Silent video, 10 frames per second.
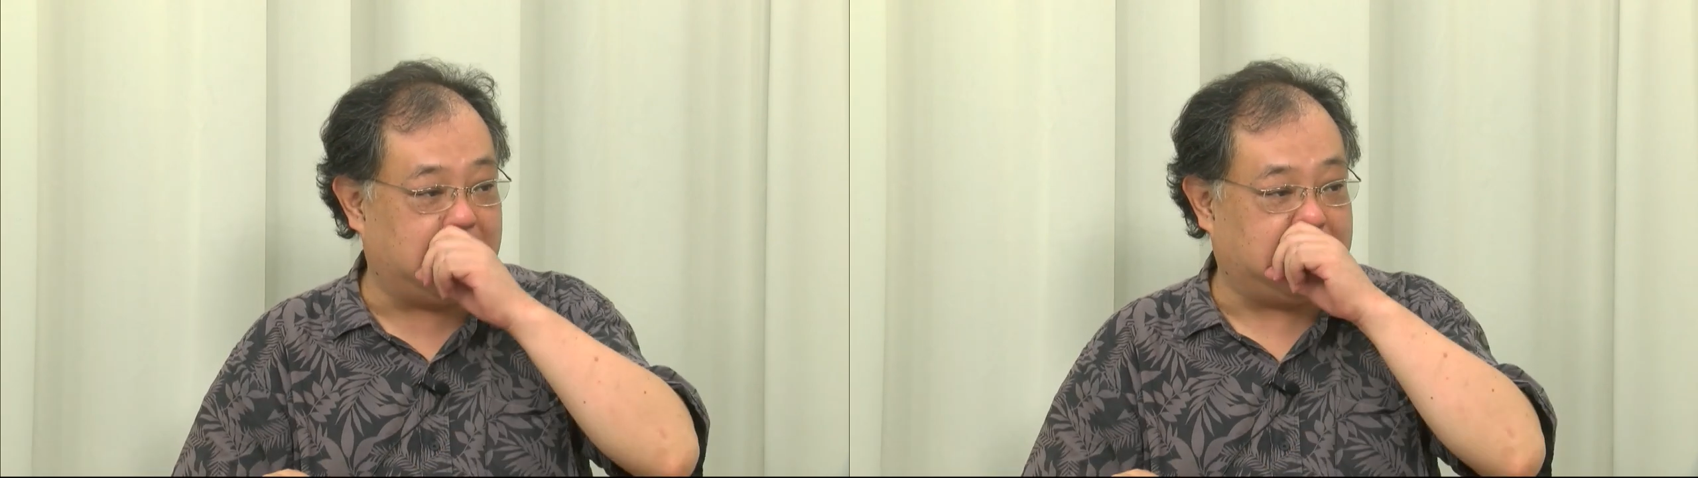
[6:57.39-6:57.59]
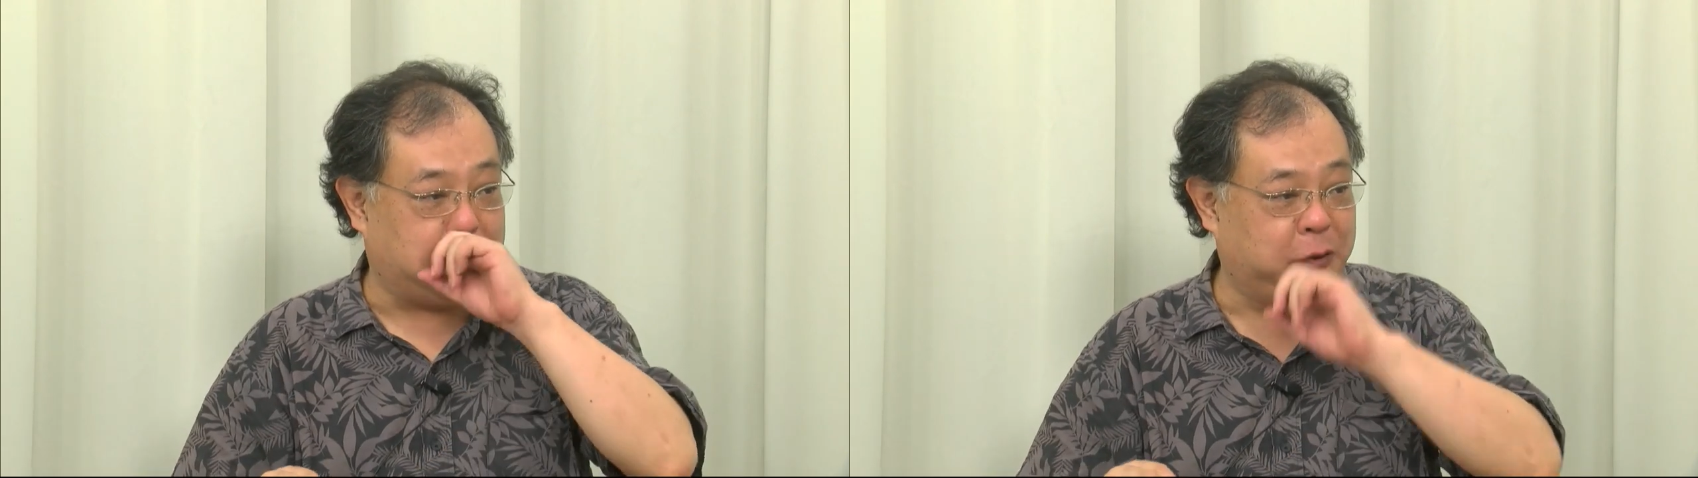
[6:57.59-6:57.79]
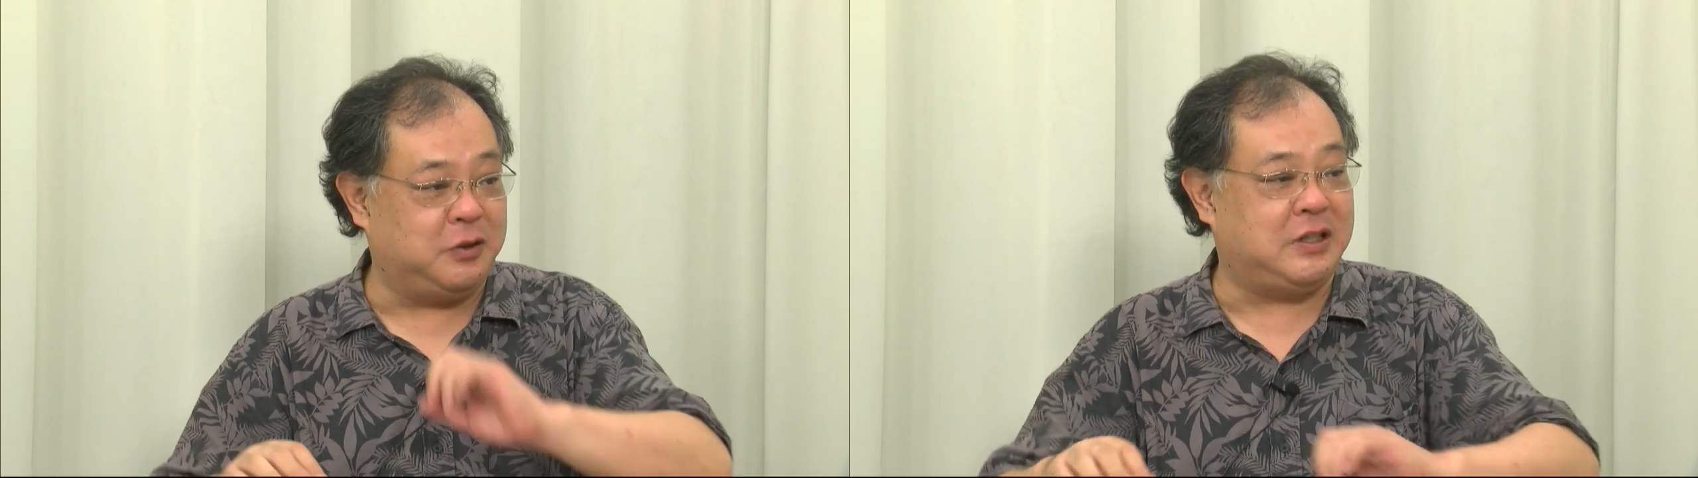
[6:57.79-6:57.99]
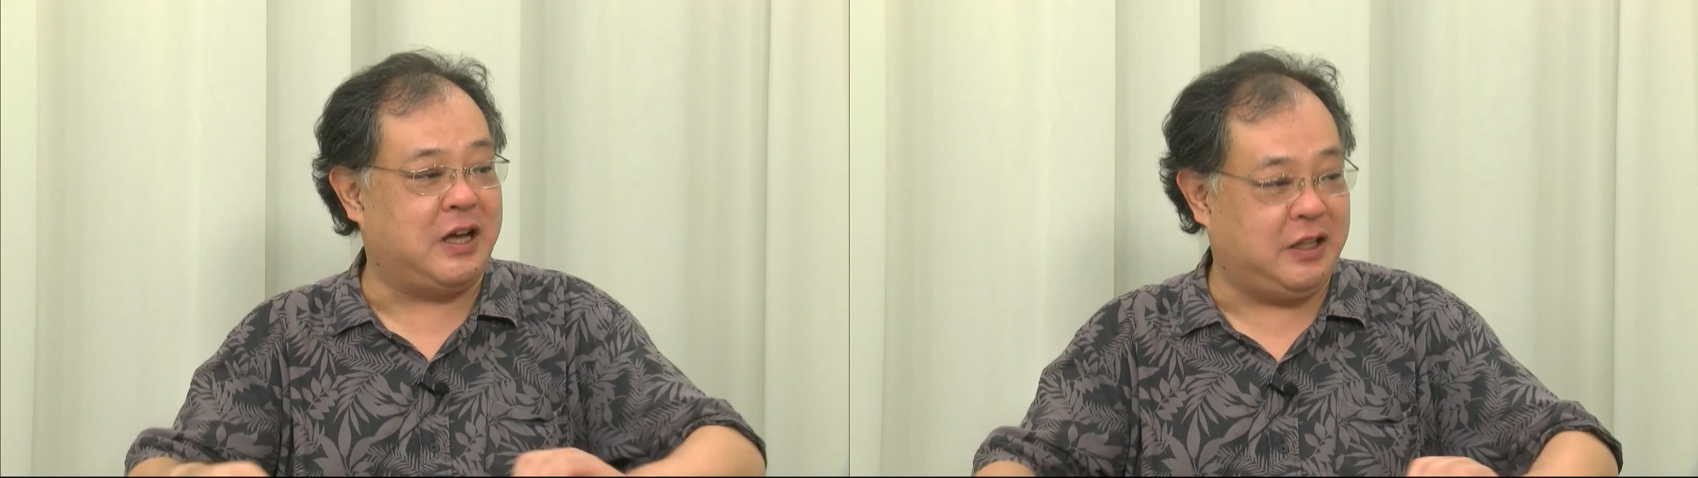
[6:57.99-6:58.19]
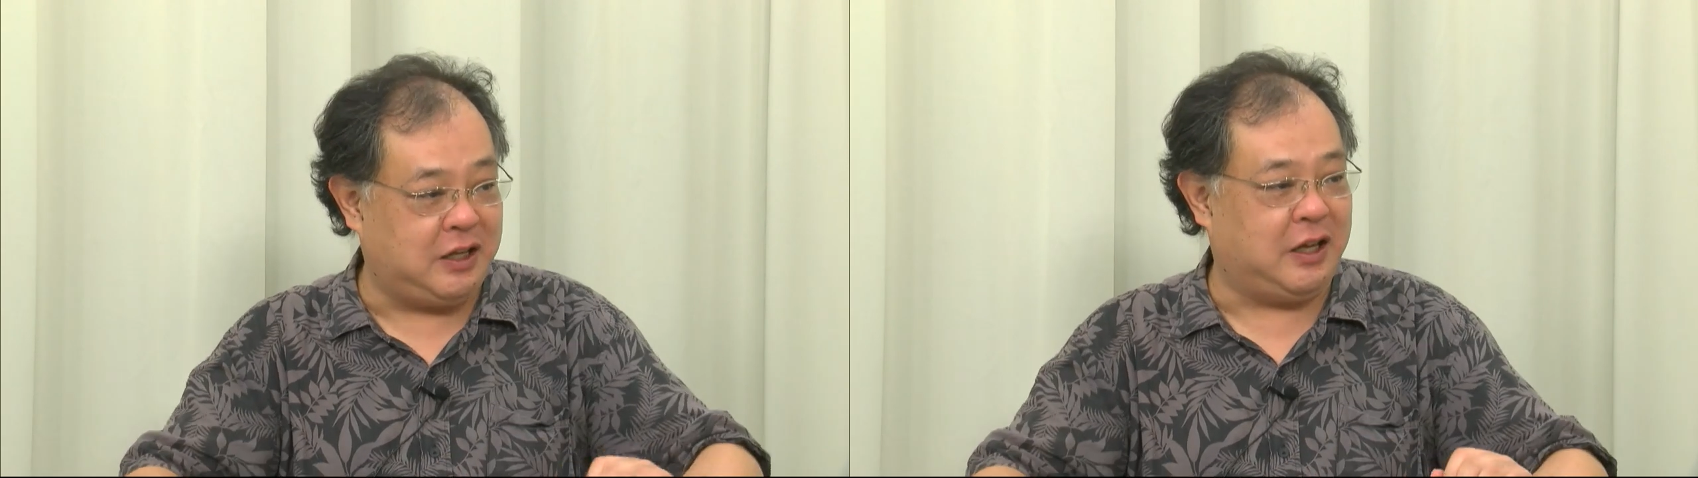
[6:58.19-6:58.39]
になったこの時
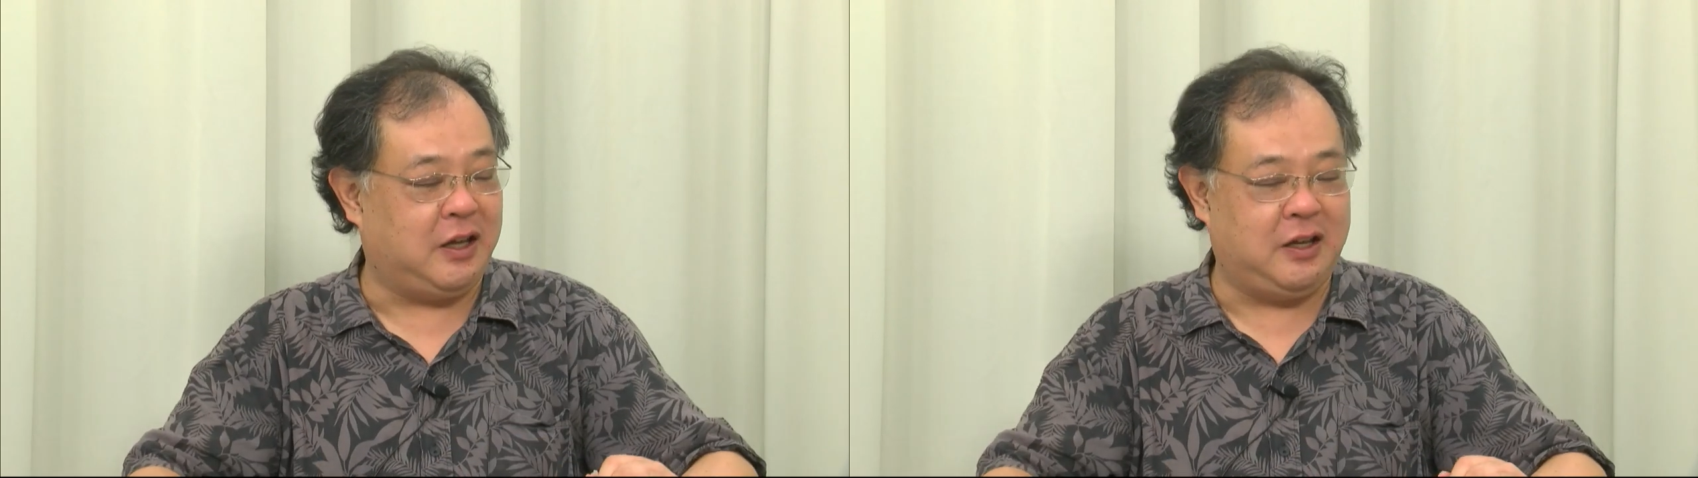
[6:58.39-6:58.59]
代に、